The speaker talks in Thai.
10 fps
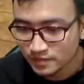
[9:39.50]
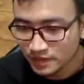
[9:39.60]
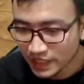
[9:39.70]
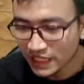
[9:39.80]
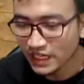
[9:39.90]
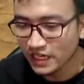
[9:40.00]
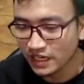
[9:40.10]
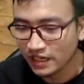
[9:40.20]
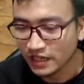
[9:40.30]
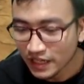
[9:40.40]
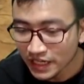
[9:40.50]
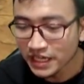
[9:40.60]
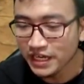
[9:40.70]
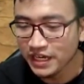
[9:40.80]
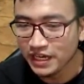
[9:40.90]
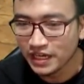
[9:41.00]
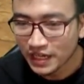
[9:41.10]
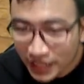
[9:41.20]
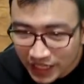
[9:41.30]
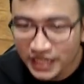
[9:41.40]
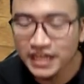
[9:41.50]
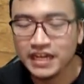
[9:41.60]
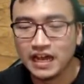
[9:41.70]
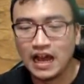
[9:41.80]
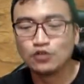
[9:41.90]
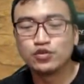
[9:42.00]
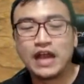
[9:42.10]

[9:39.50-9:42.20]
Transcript: นี่นี่นี่เอาตัวดา